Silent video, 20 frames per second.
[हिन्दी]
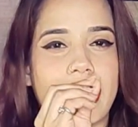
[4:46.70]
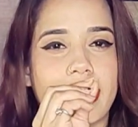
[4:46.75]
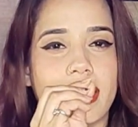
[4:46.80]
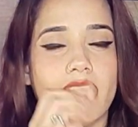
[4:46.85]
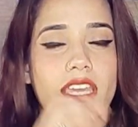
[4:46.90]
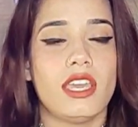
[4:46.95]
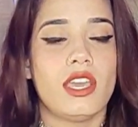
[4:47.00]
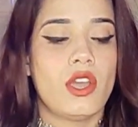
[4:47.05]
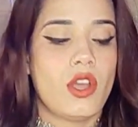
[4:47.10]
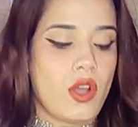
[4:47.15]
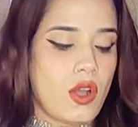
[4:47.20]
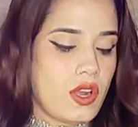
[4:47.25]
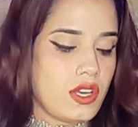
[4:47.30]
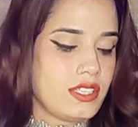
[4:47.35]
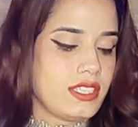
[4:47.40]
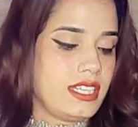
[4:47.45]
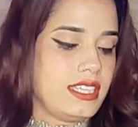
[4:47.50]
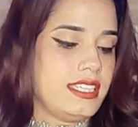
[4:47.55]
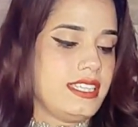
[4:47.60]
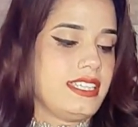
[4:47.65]
है ये और
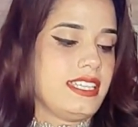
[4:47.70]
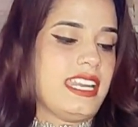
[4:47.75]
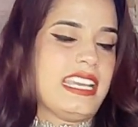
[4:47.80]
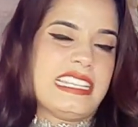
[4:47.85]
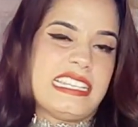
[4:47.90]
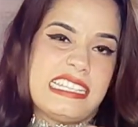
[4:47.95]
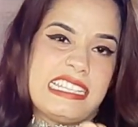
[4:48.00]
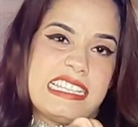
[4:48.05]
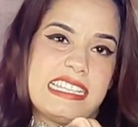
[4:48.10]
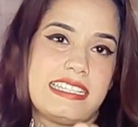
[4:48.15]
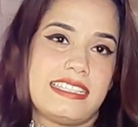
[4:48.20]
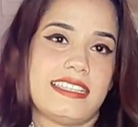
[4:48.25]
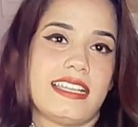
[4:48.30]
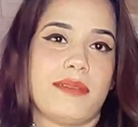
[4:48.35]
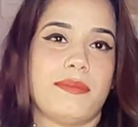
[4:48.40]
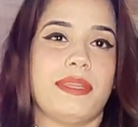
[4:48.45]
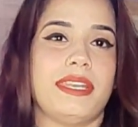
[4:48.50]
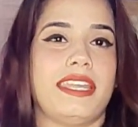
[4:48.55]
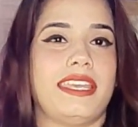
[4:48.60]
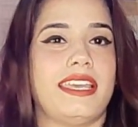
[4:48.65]
जल्दी से ना इसे खींचता
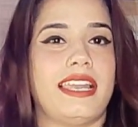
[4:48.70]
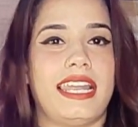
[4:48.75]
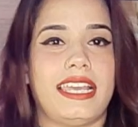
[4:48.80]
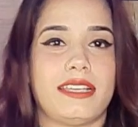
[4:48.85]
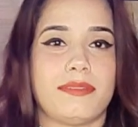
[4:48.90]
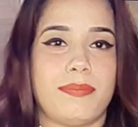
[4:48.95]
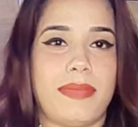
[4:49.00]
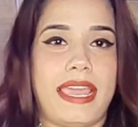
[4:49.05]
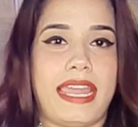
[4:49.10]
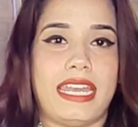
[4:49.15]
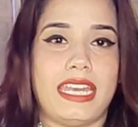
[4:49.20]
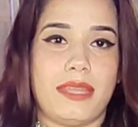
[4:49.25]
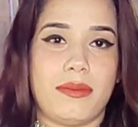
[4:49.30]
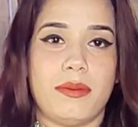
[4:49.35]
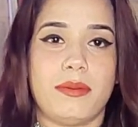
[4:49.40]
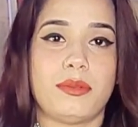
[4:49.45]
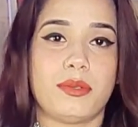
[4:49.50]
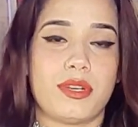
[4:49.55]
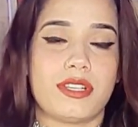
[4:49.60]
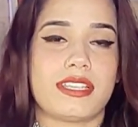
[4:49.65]
भी नहीं है लाइक पहनने
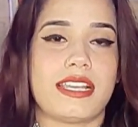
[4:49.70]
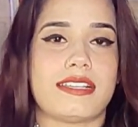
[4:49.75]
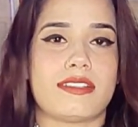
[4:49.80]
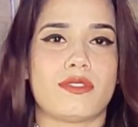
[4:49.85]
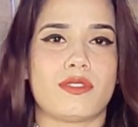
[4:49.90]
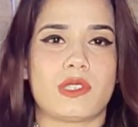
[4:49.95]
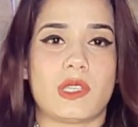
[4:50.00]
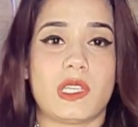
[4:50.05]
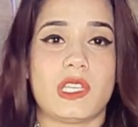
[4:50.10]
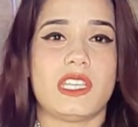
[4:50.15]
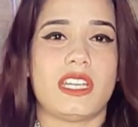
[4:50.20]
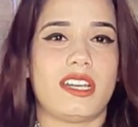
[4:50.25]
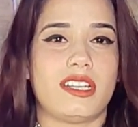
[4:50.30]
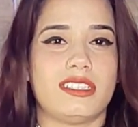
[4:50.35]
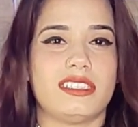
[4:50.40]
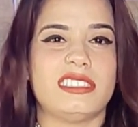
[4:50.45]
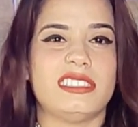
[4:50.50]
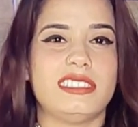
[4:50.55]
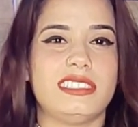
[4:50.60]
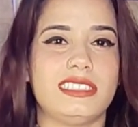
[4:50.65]
में थोड़ा सा ऐसा होता है कि
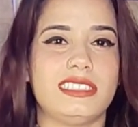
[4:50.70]
यार